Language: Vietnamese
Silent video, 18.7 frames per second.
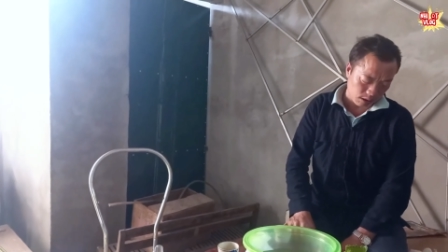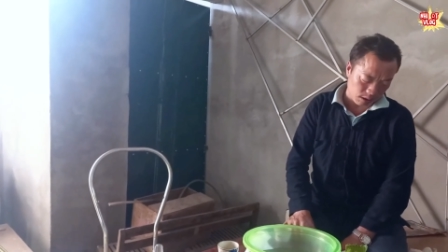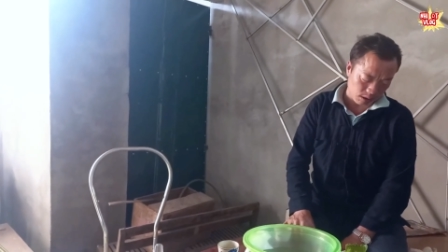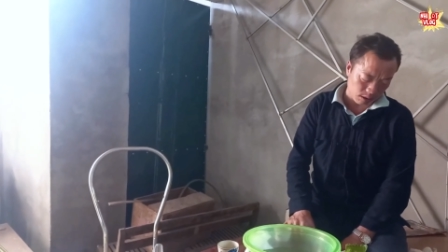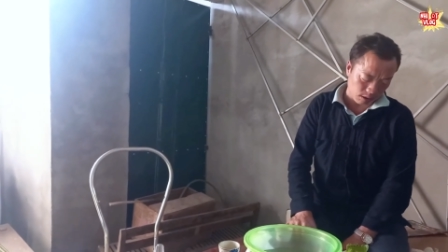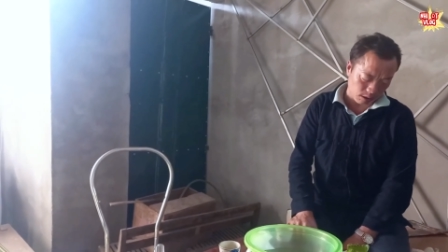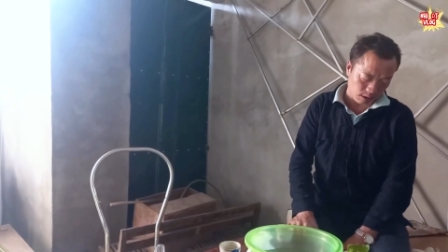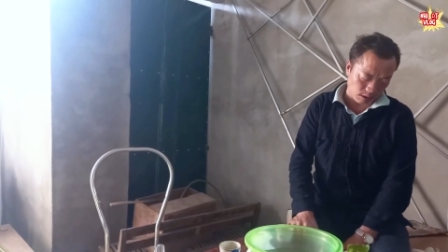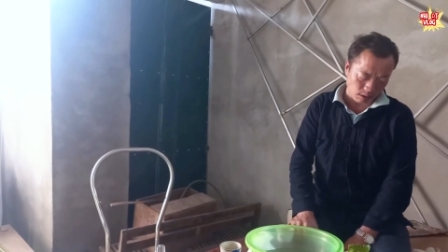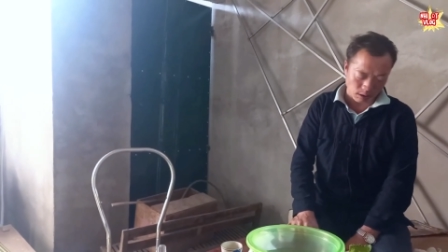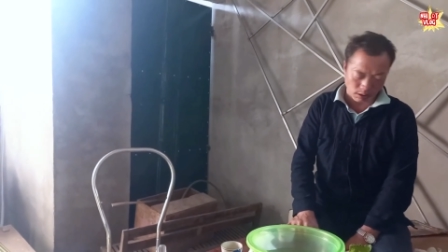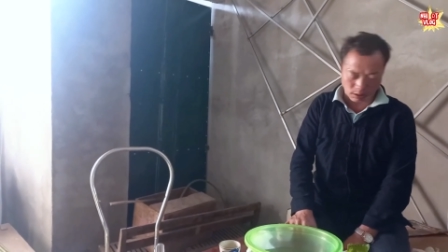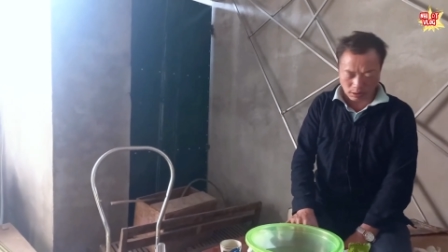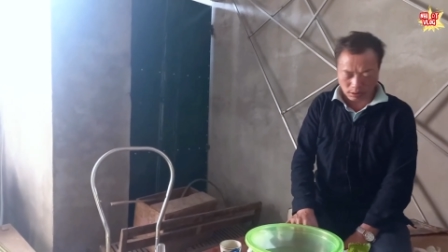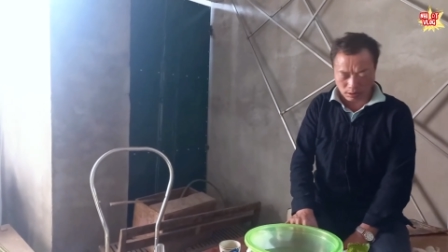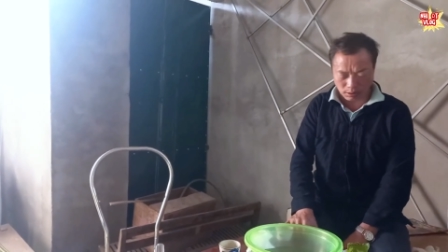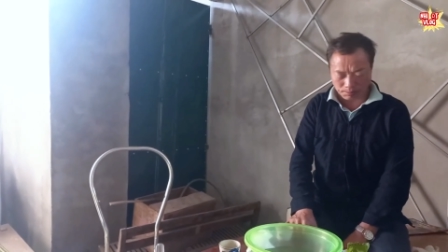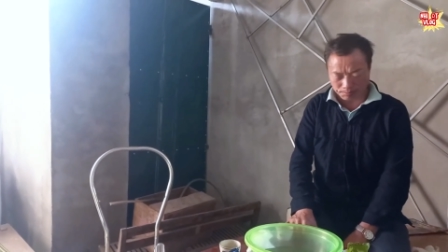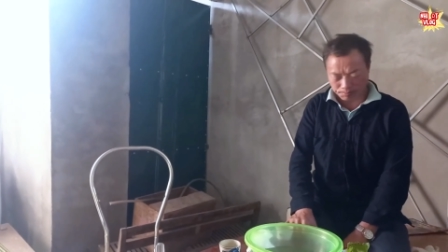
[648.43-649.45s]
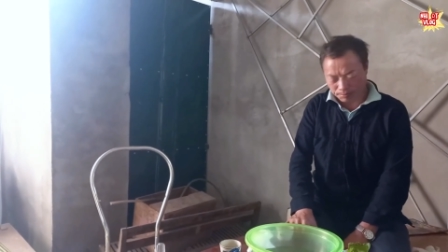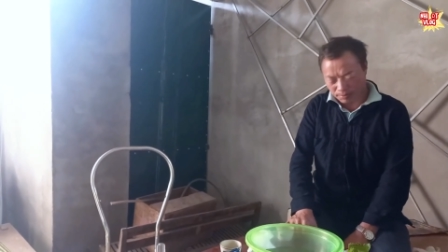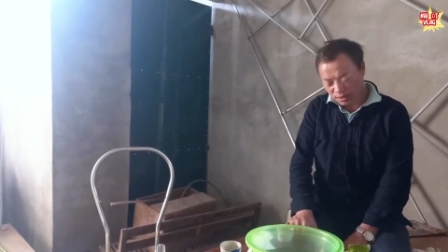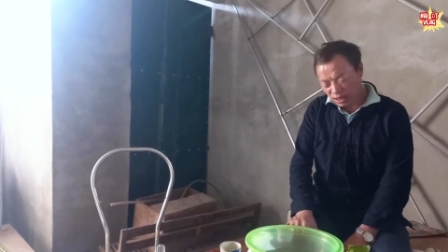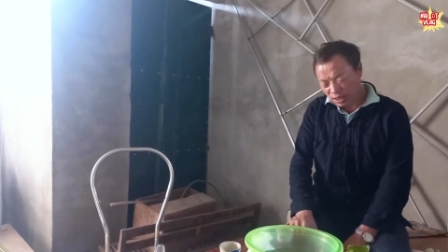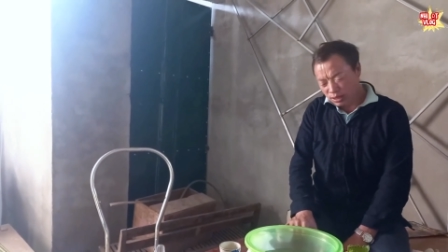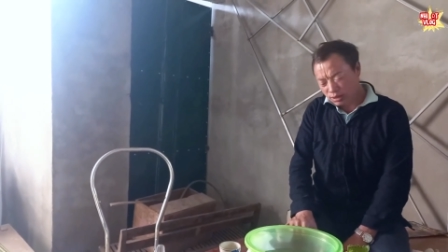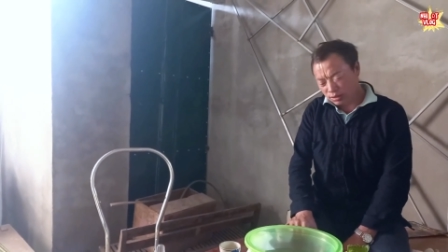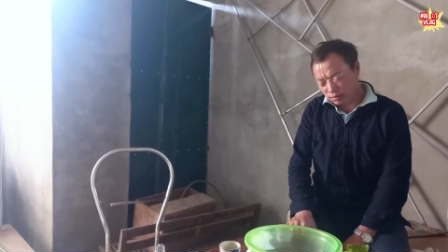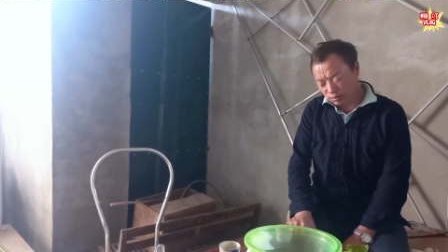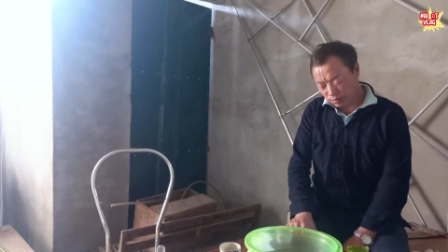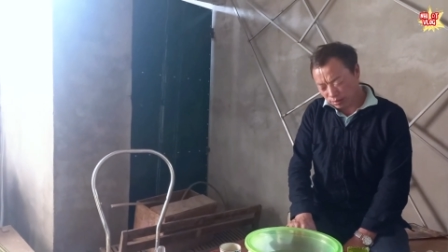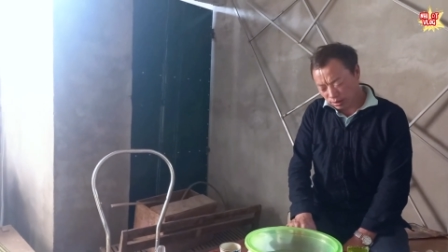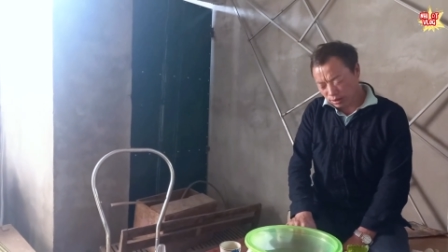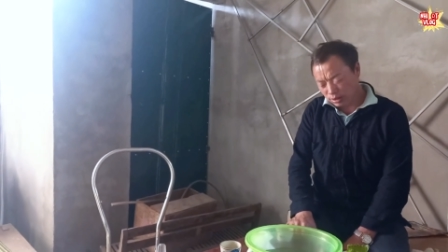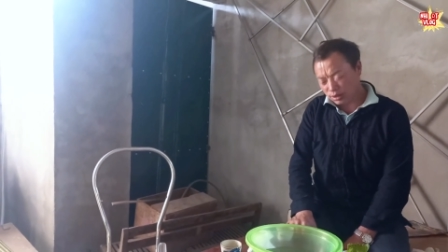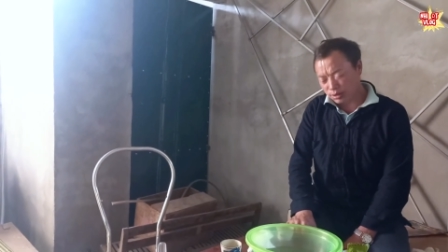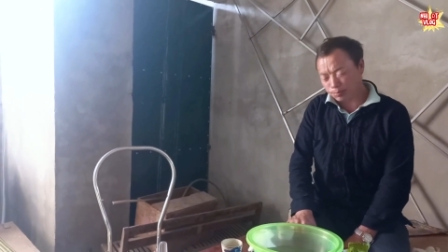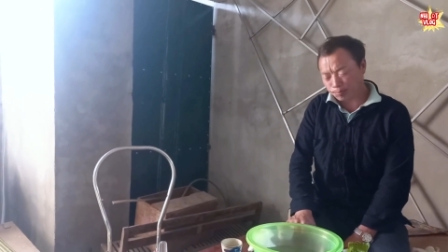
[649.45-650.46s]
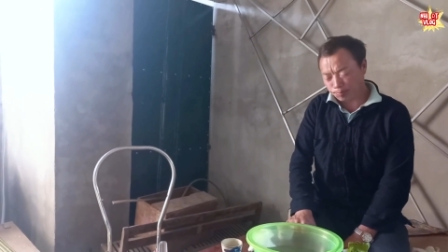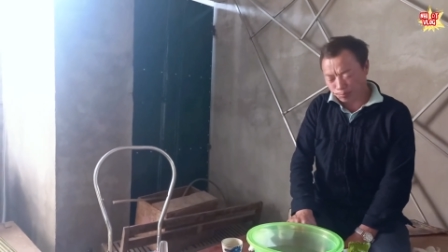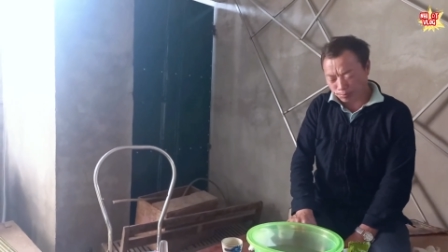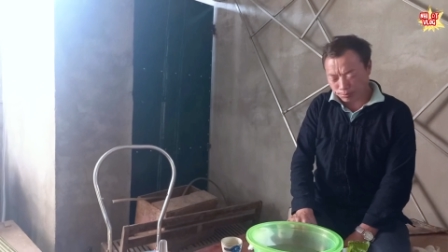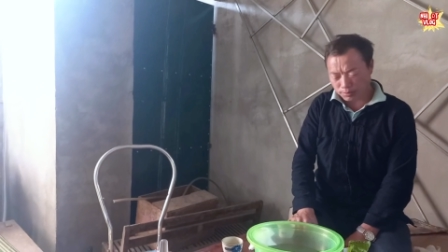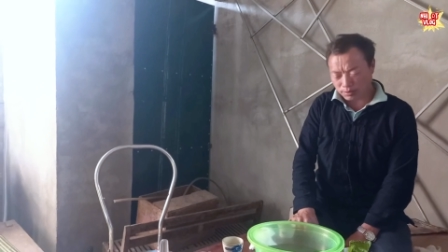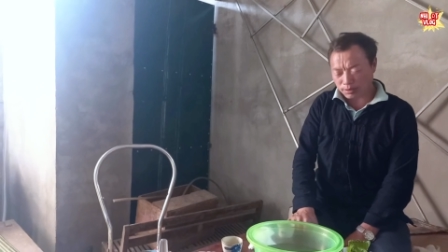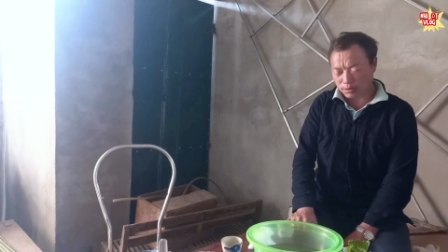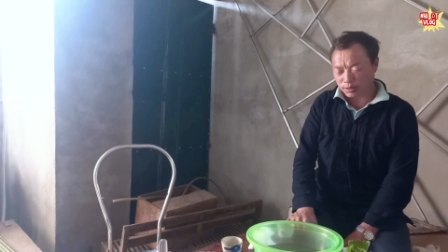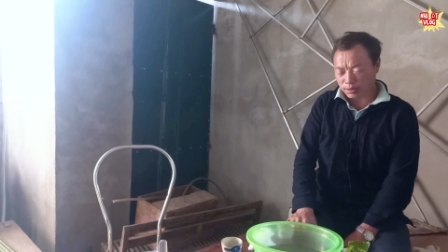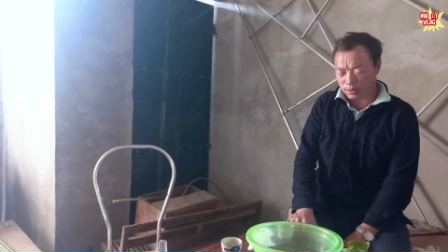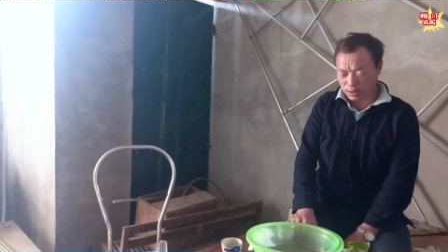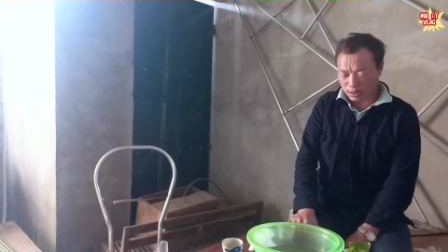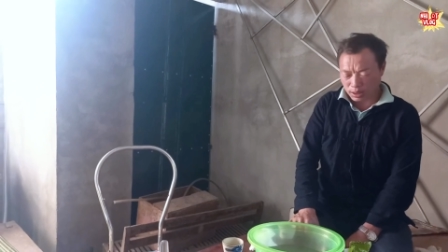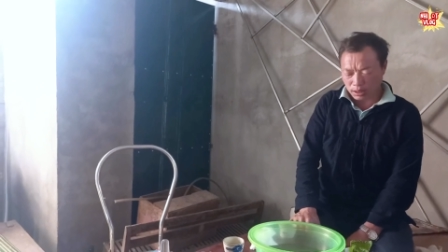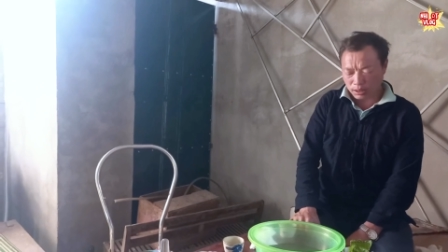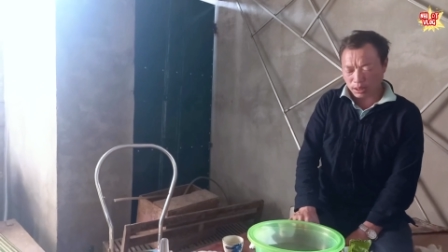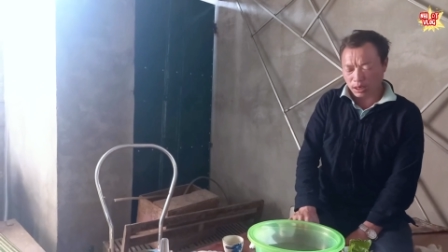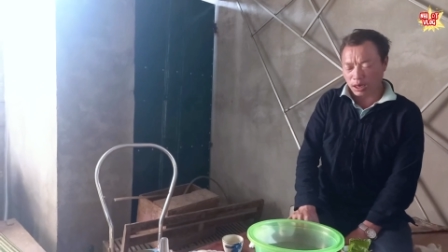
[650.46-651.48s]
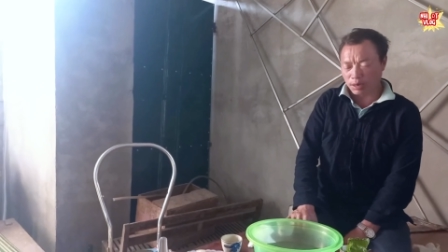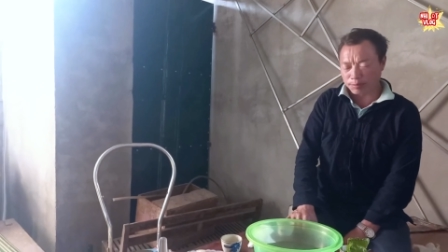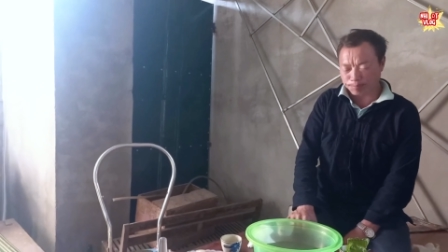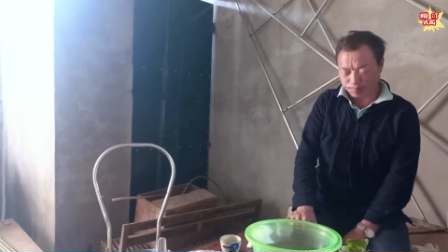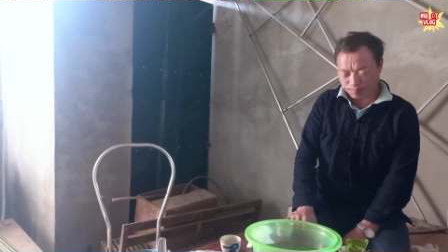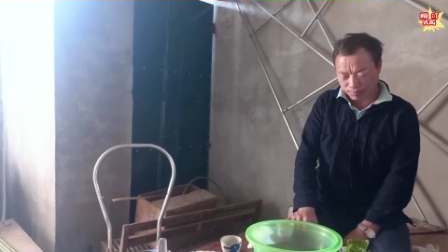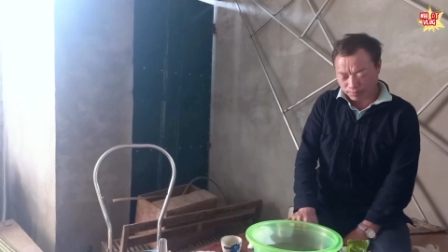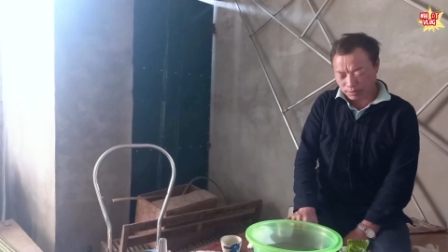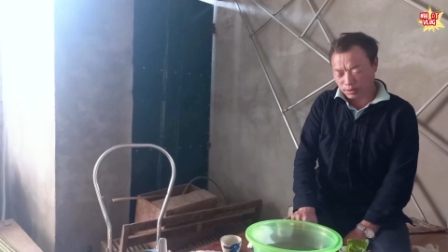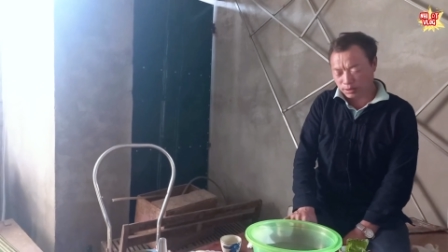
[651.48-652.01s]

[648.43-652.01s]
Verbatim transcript: clip buổi trưa ngày hôm nay nhi lên chị phát đấy thì nhi cũng đã nói rất chi là